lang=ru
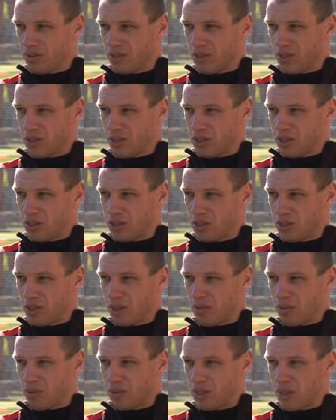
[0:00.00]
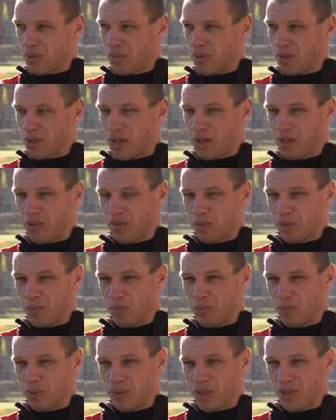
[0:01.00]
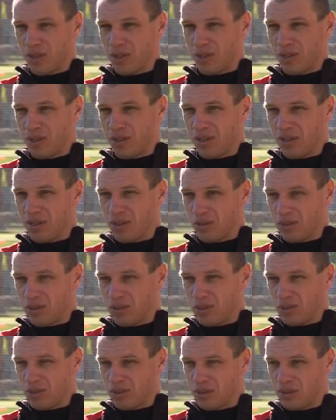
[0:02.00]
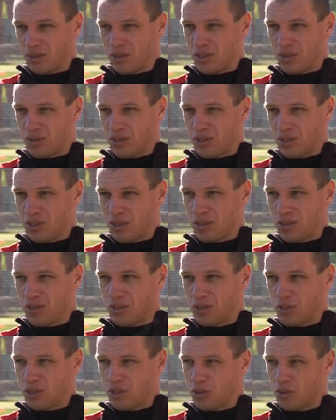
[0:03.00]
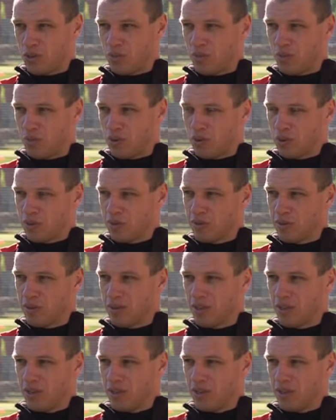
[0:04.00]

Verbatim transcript: конечно, это самые, самые яркие воспоминания, да, то есть э, шесть шесть чемпионств,